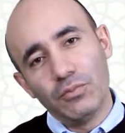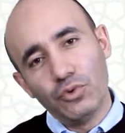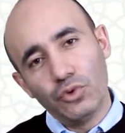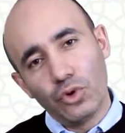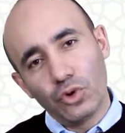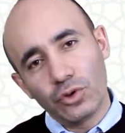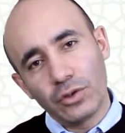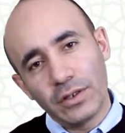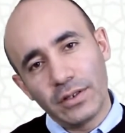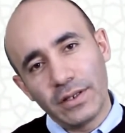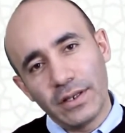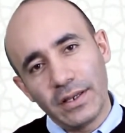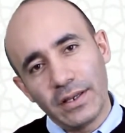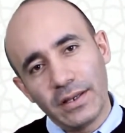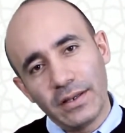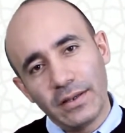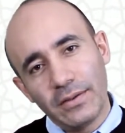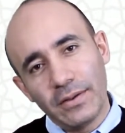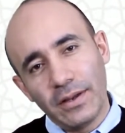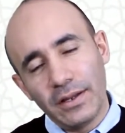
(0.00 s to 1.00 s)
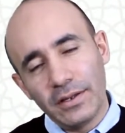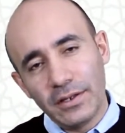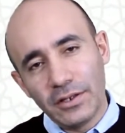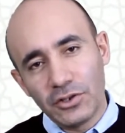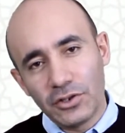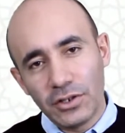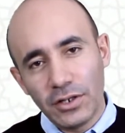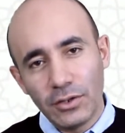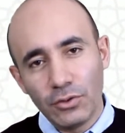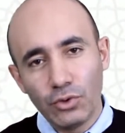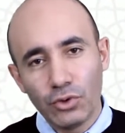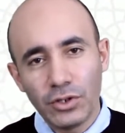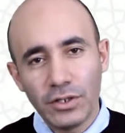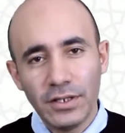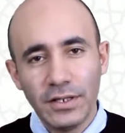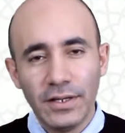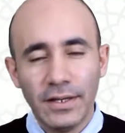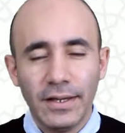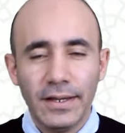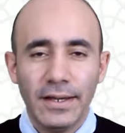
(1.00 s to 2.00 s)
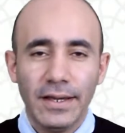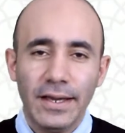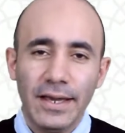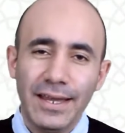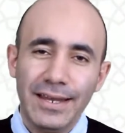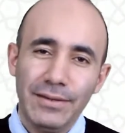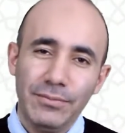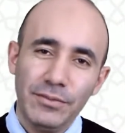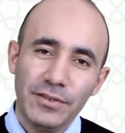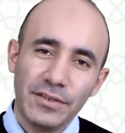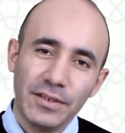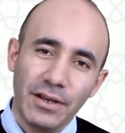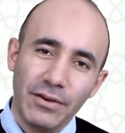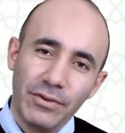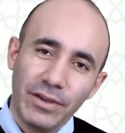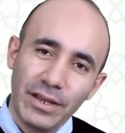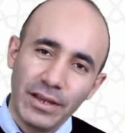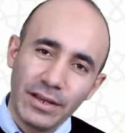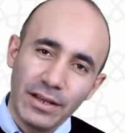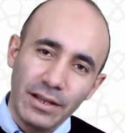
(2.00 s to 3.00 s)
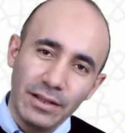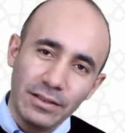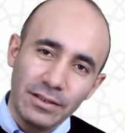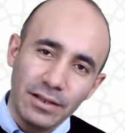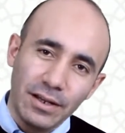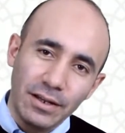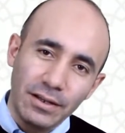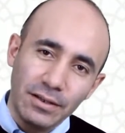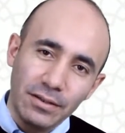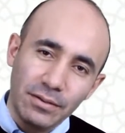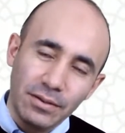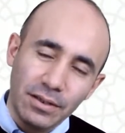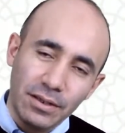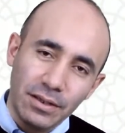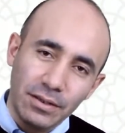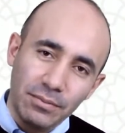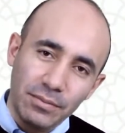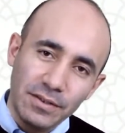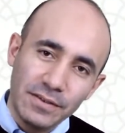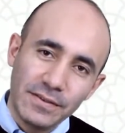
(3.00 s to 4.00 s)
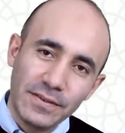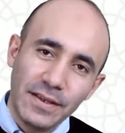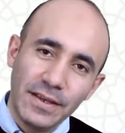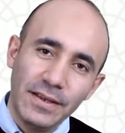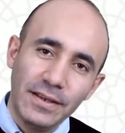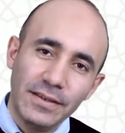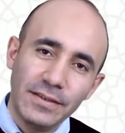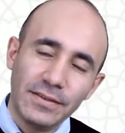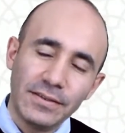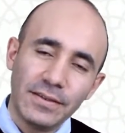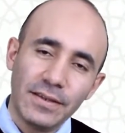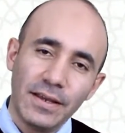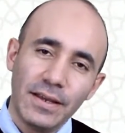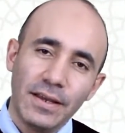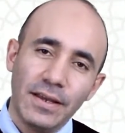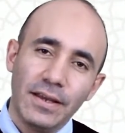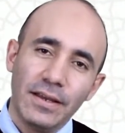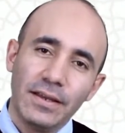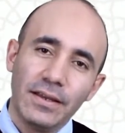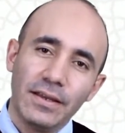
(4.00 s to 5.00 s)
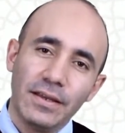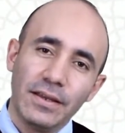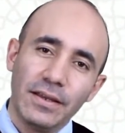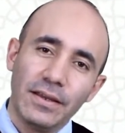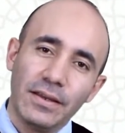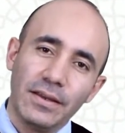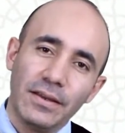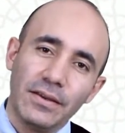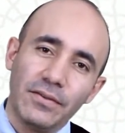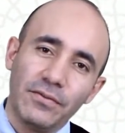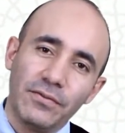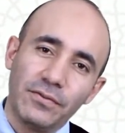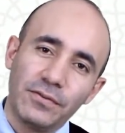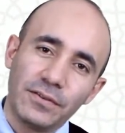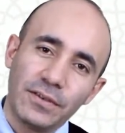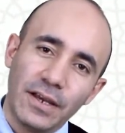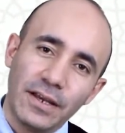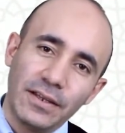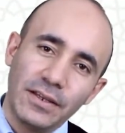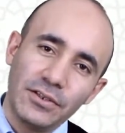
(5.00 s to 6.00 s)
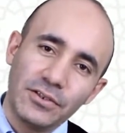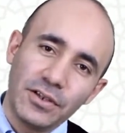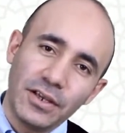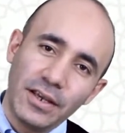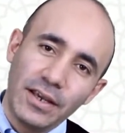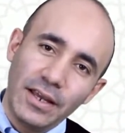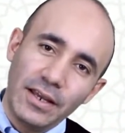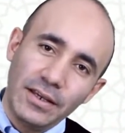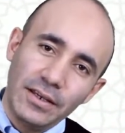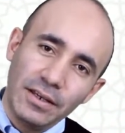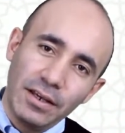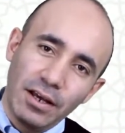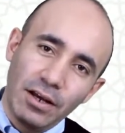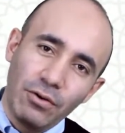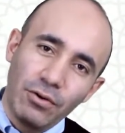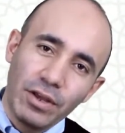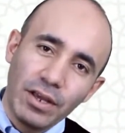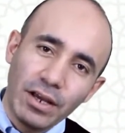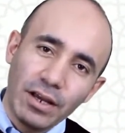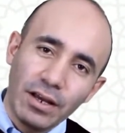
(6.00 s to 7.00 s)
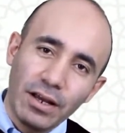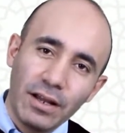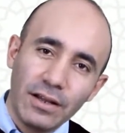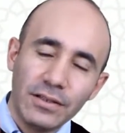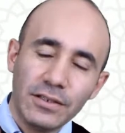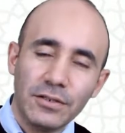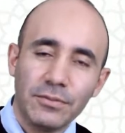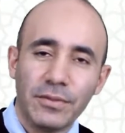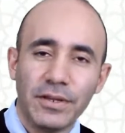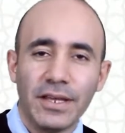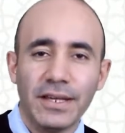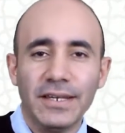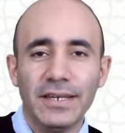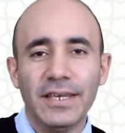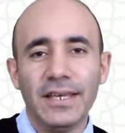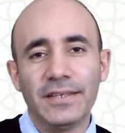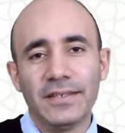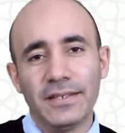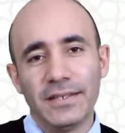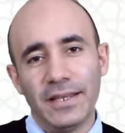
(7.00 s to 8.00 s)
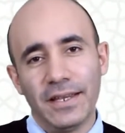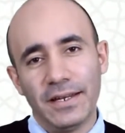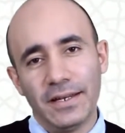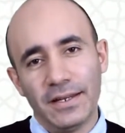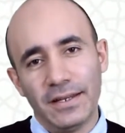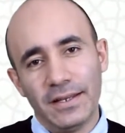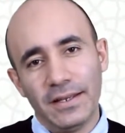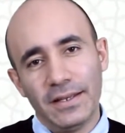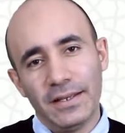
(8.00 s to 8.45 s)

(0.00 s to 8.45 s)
bu noktada anlaşılan o ki elimizi havaya kaldıran biz değiliz. sadece elini havaya kaldırmaya niyet eden